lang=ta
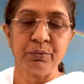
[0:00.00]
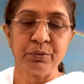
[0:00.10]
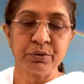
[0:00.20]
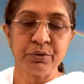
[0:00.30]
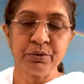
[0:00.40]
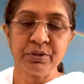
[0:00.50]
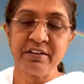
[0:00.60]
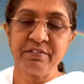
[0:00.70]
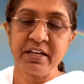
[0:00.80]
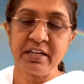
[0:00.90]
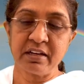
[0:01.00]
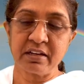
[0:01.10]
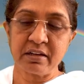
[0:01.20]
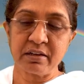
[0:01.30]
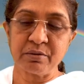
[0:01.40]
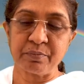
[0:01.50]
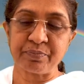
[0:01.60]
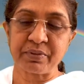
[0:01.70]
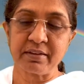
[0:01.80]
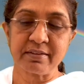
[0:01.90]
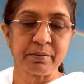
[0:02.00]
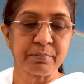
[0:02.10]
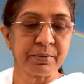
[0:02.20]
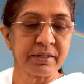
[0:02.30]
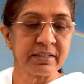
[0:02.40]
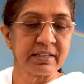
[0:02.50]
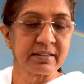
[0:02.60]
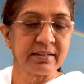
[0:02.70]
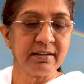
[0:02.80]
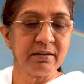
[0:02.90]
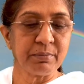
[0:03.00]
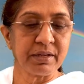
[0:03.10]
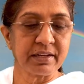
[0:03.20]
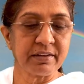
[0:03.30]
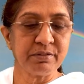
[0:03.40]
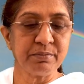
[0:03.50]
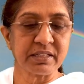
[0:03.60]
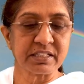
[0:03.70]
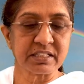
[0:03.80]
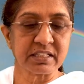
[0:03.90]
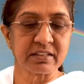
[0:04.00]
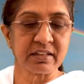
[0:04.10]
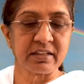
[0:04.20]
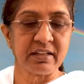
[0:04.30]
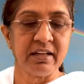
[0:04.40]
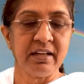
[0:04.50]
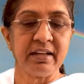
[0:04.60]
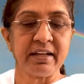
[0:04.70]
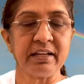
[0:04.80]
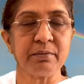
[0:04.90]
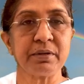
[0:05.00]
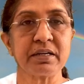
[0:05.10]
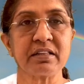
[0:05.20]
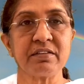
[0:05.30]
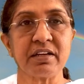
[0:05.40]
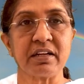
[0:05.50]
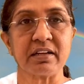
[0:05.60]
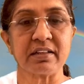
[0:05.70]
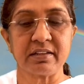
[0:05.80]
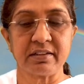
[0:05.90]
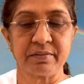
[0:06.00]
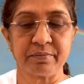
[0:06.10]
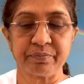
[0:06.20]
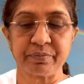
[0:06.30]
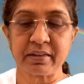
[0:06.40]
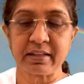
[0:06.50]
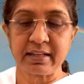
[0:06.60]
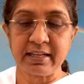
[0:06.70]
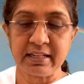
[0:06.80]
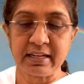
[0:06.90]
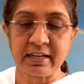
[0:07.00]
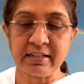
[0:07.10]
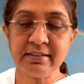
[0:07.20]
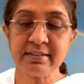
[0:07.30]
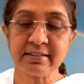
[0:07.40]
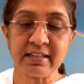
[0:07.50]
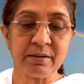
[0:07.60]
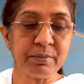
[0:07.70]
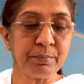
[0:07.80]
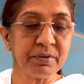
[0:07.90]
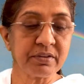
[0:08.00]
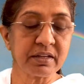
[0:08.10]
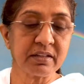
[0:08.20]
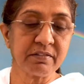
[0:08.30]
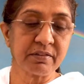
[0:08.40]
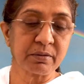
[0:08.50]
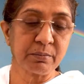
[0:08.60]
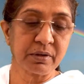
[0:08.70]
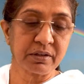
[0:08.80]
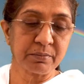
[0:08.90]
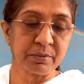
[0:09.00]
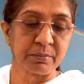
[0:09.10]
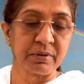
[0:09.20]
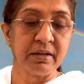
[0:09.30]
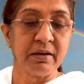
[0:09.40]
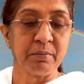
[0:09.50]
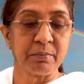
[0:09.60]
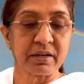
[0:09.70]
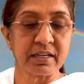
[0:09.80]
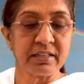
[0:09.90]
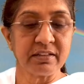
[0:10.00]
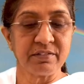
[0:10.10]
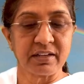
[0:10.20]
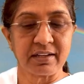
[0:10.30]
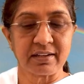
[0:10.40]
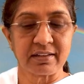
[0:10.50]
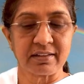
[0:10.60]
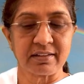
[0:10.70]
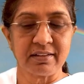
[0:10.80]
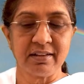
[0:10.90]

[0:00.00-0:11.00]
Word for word: ஒரு நொடி வீணானாலும் சம்பாத்தியத்தில் மிகவும் நஷ்டத்தை ஏற்படுத்தி விடுகிறது இதனால் சேமிப்பு செய்த வருமானமும் மறைந்து விடுகிறது